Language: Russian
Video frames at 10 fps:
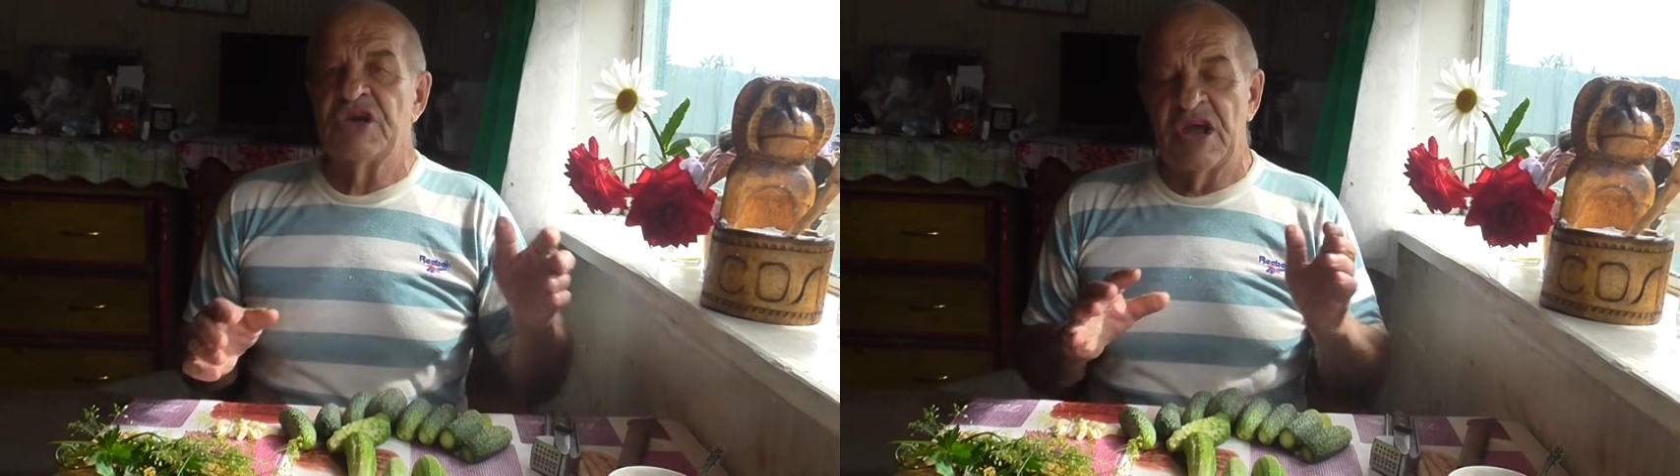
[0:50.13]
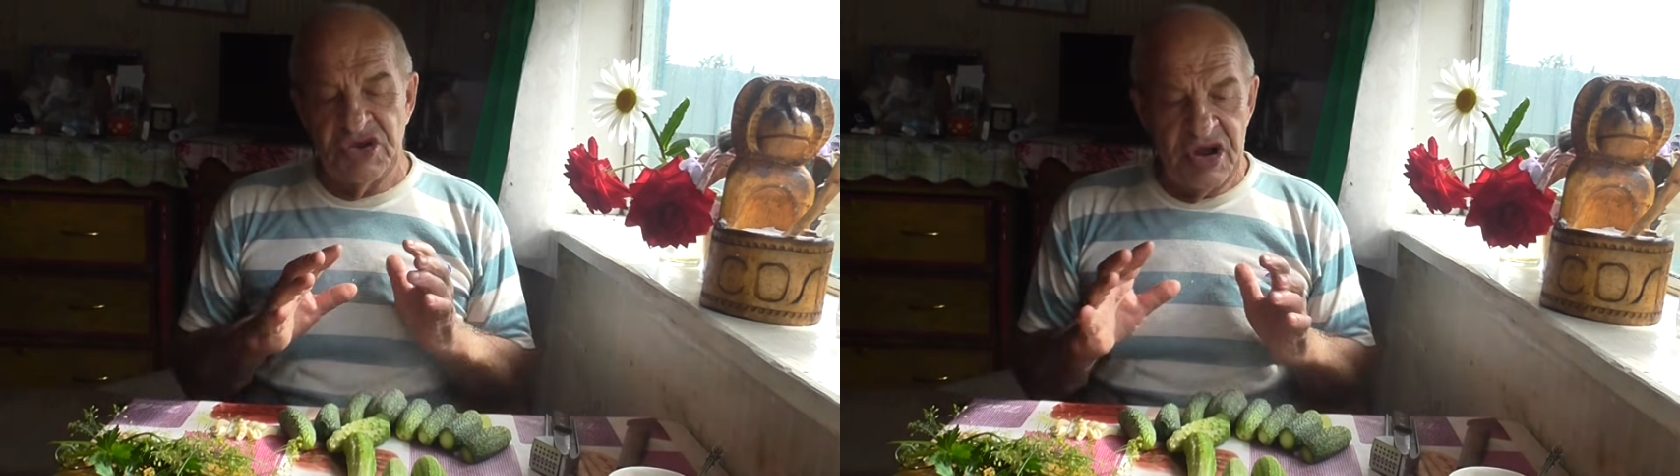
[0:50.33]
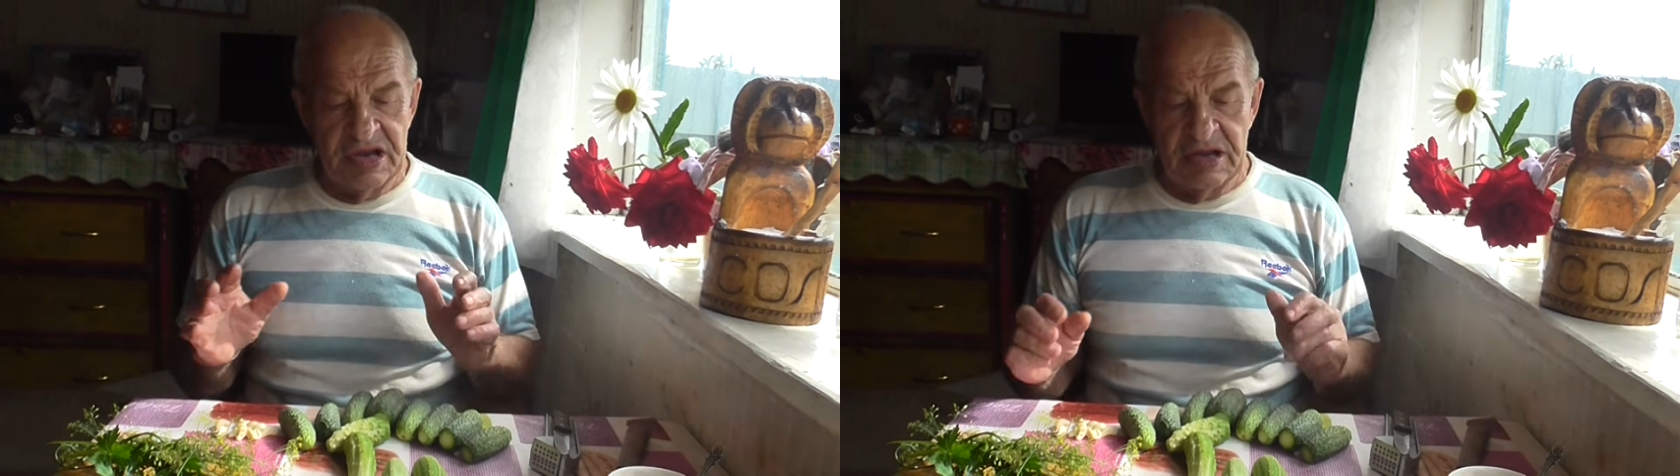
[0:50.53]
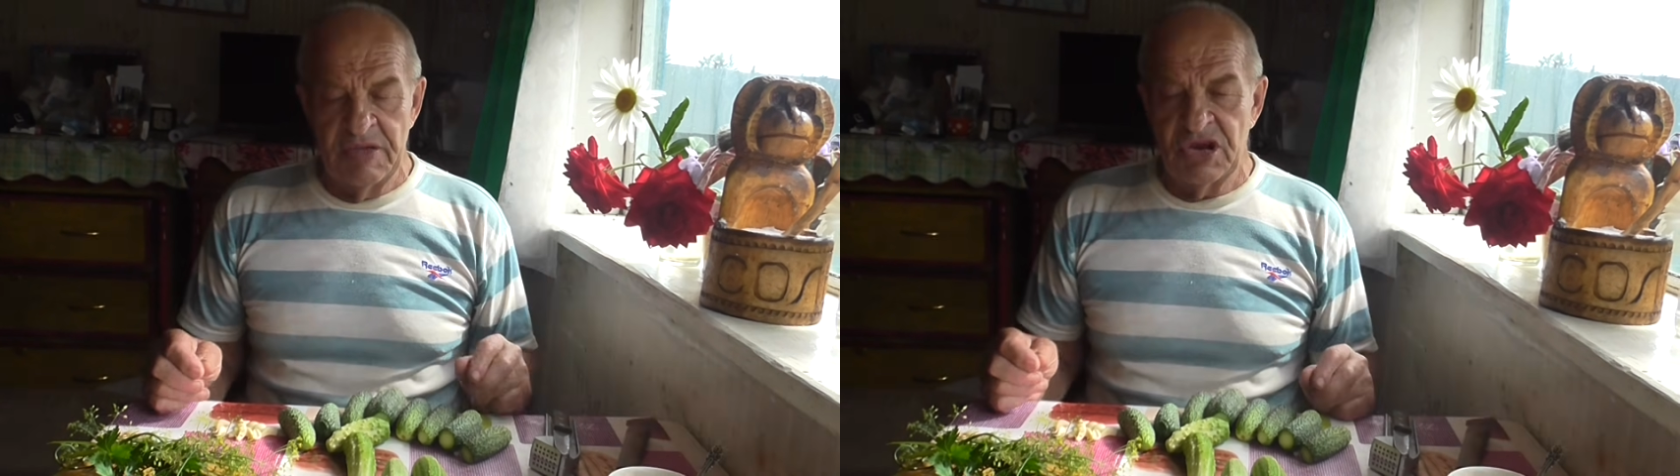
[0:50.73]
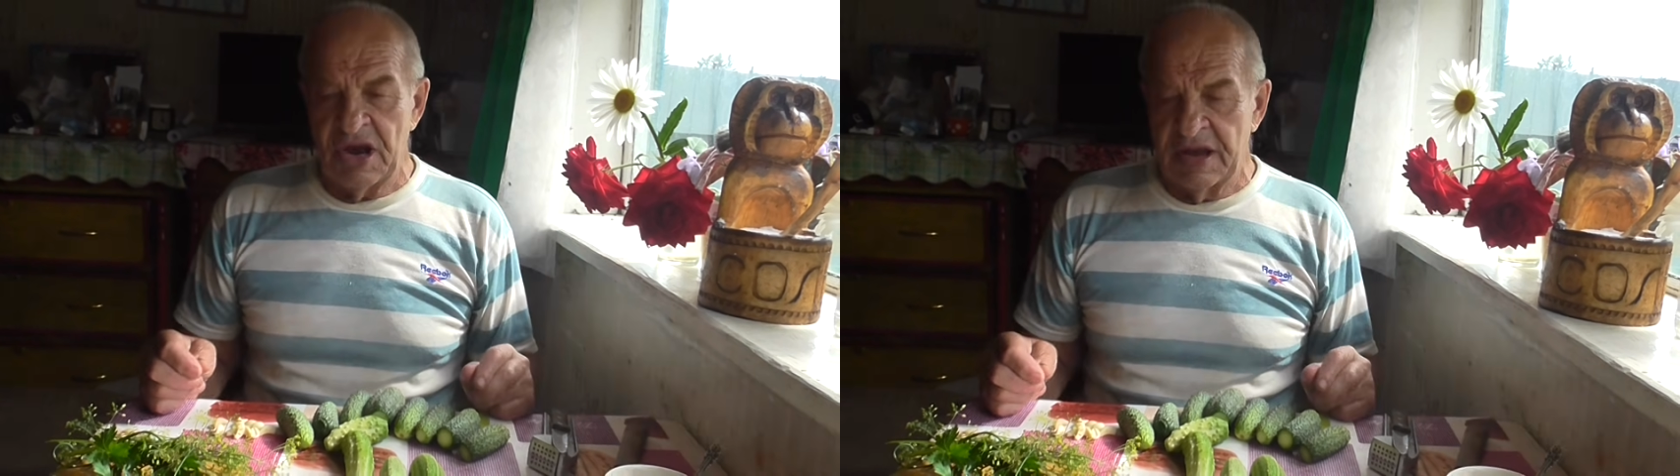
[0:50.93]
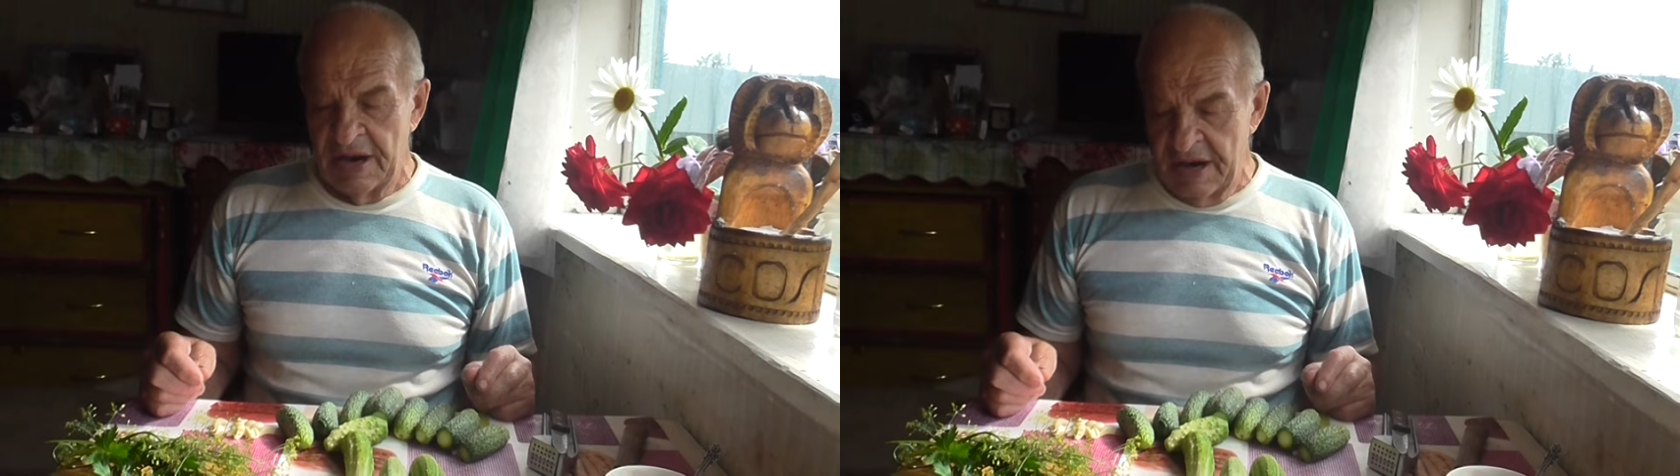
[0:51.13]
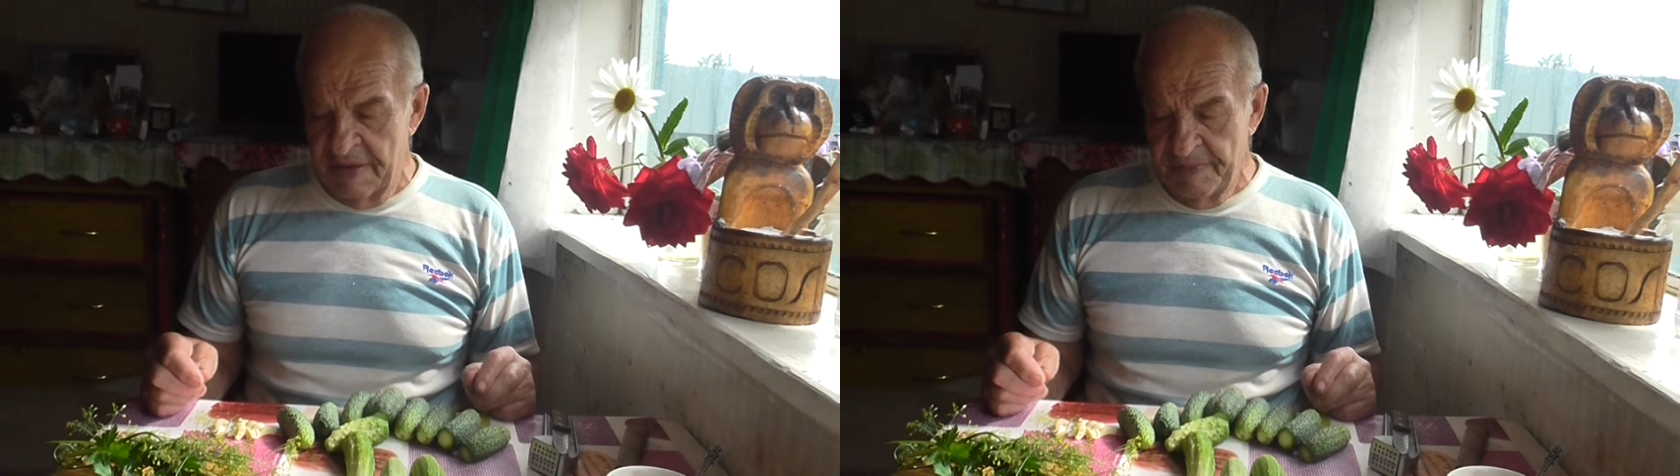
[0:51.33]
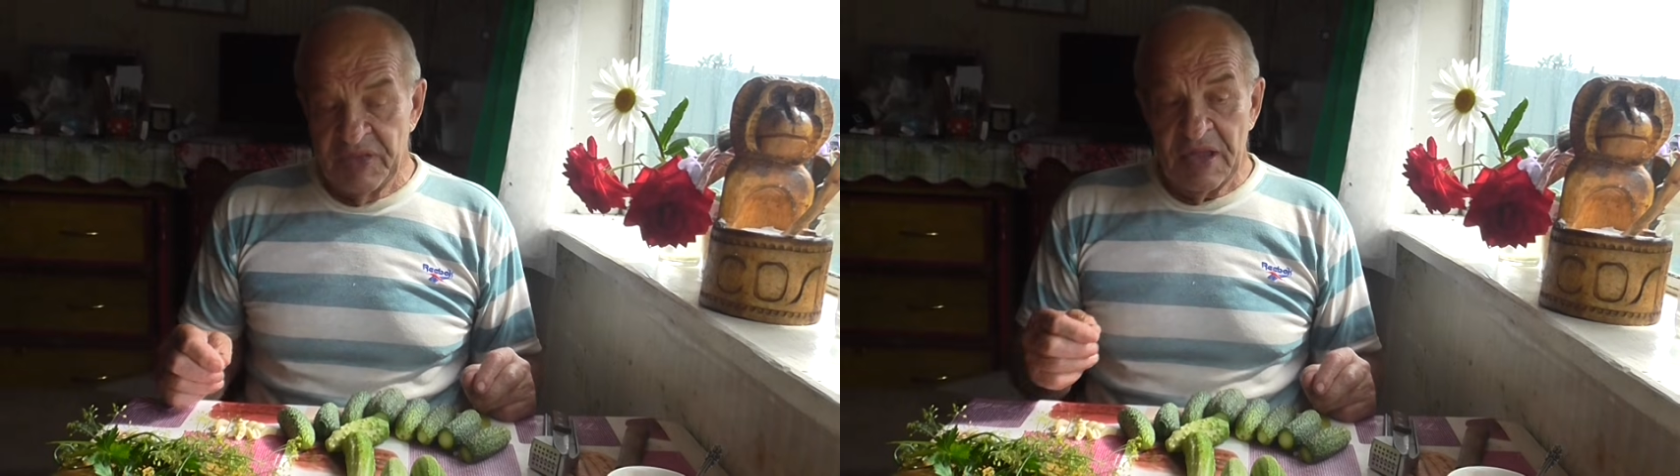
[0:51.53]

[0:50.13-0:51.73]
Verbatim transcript: чай. Чай замечательный.